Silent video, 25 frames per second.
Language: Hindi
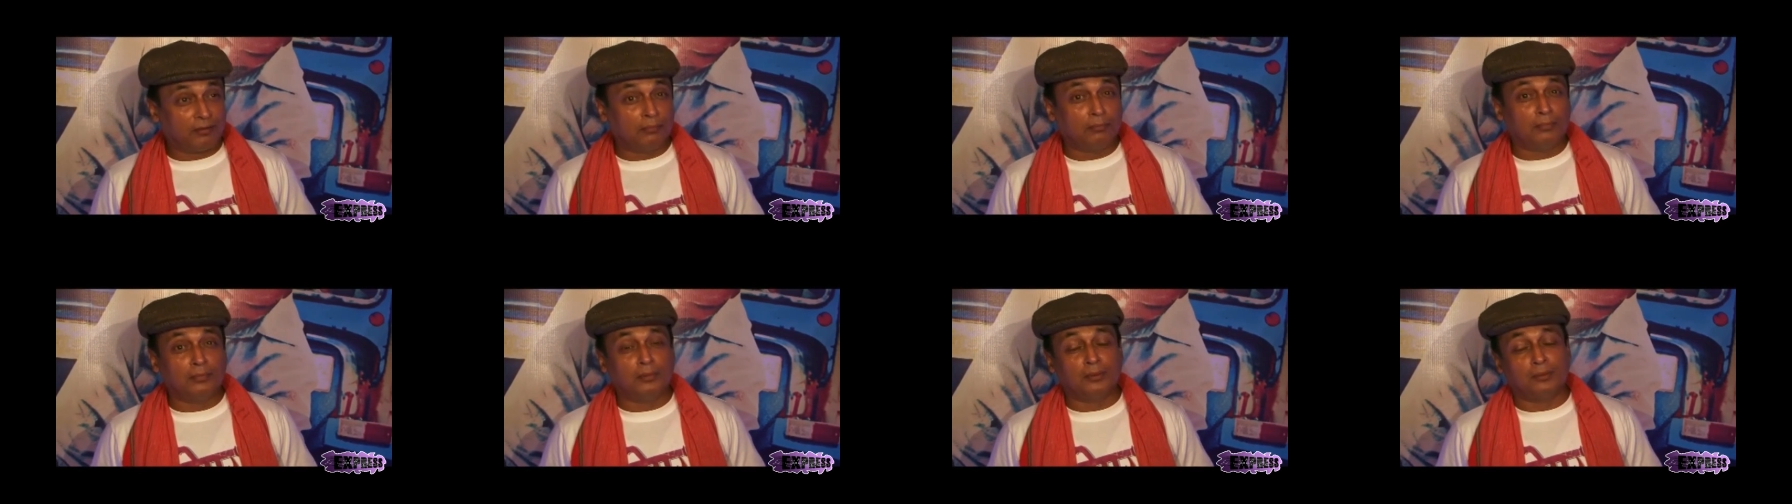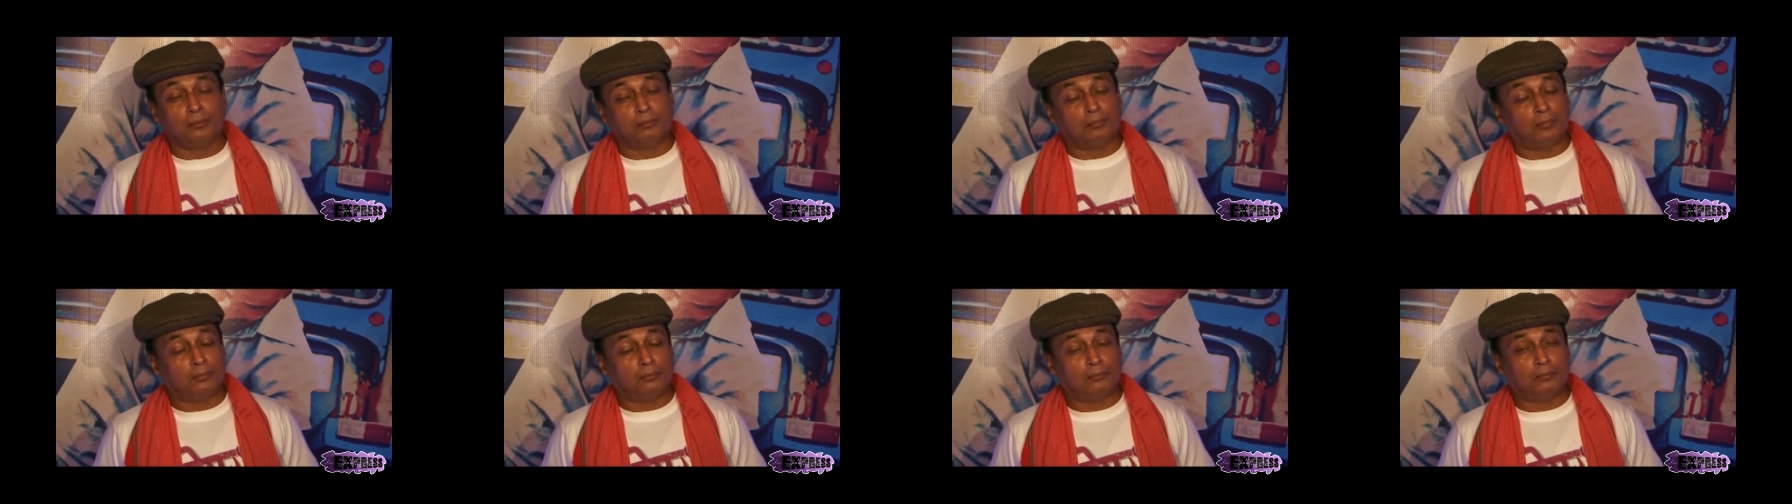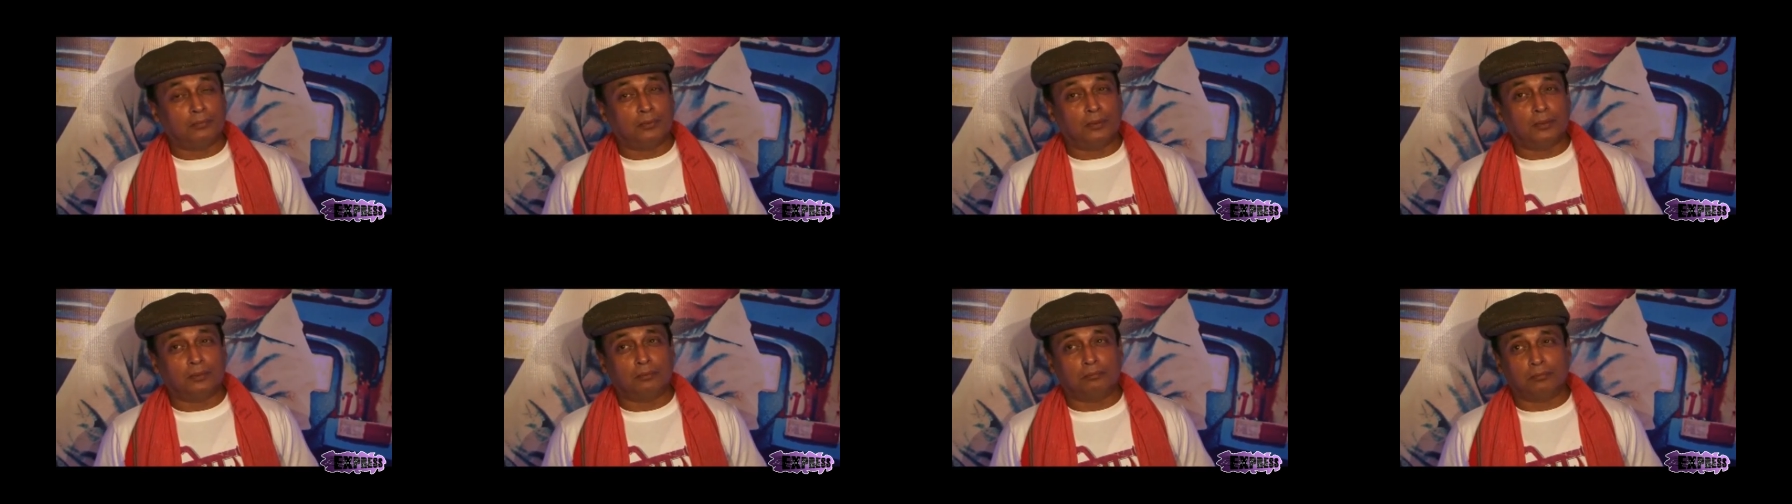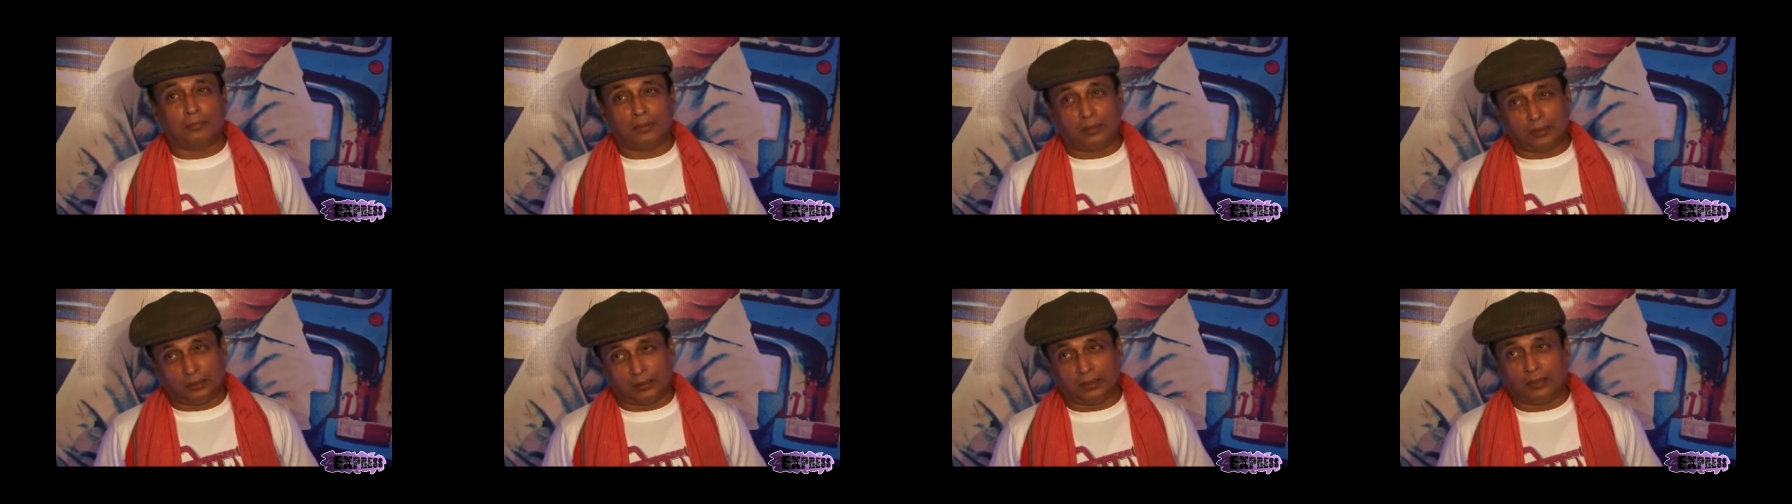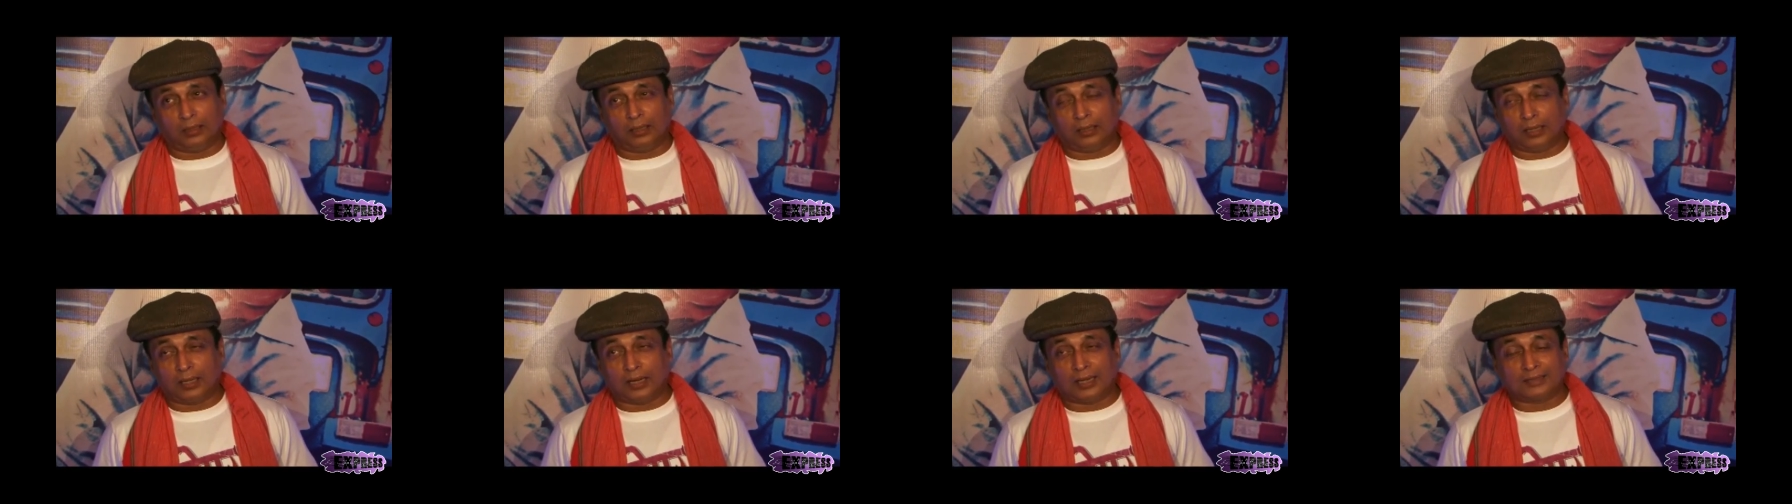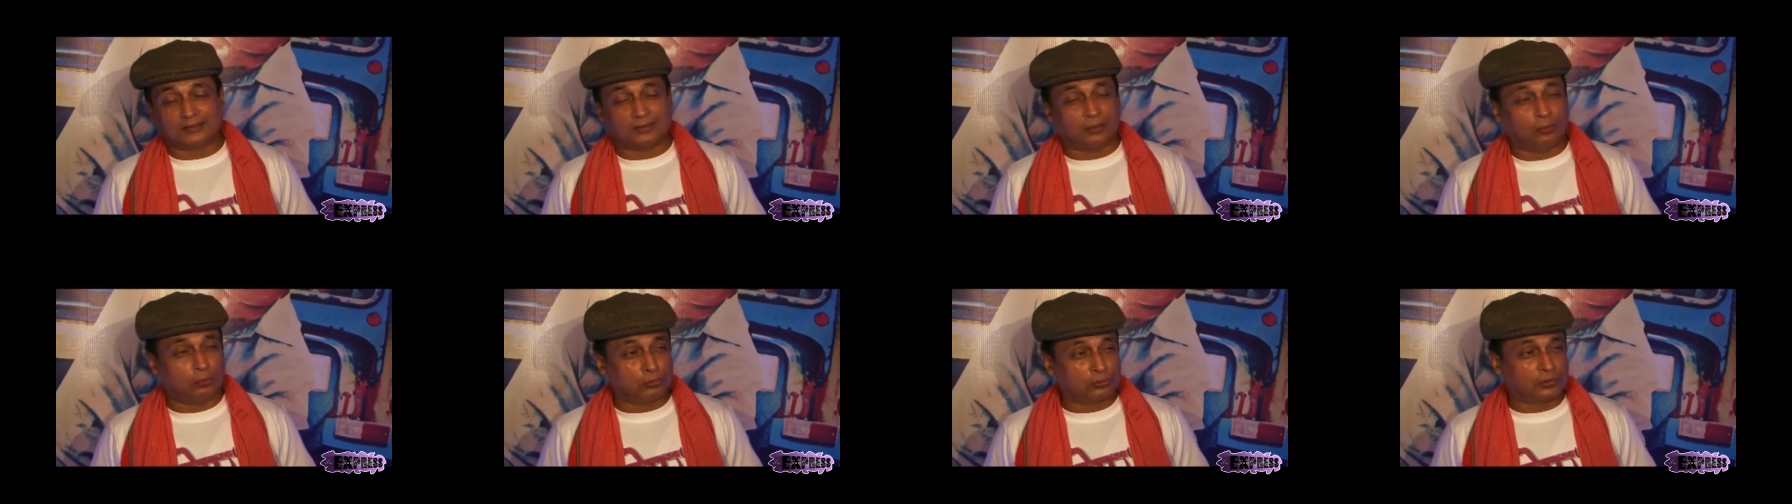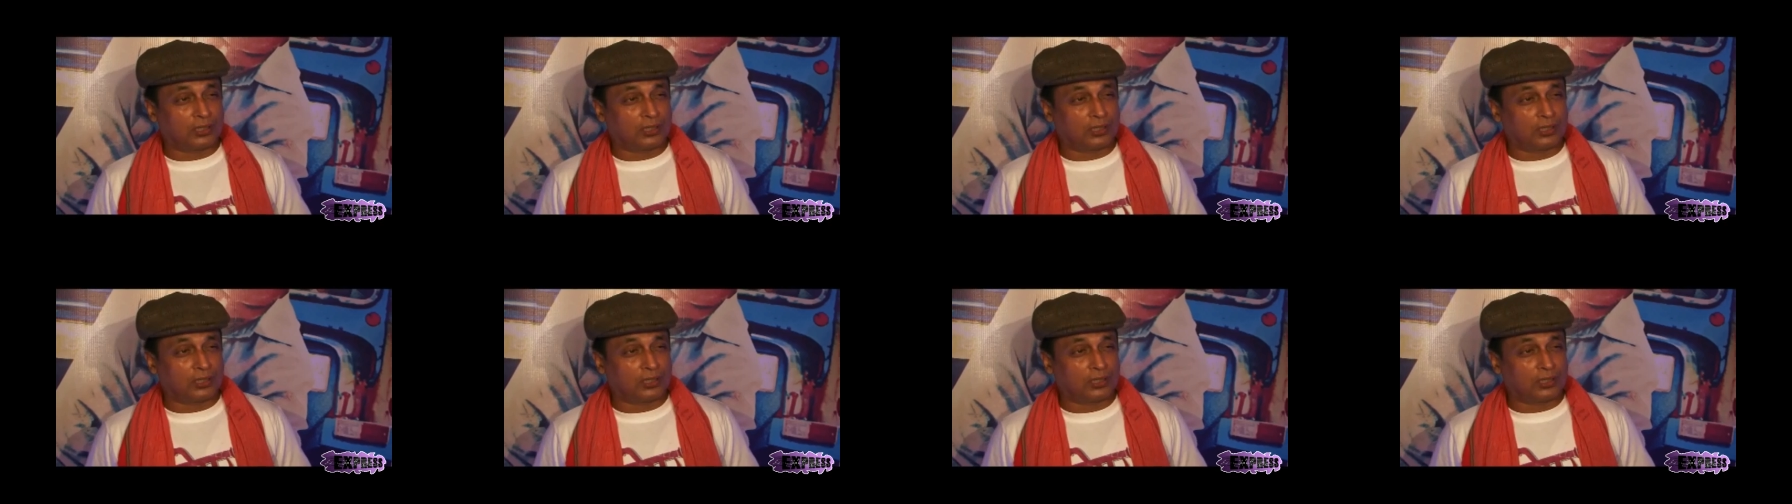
ये फिल्म अगर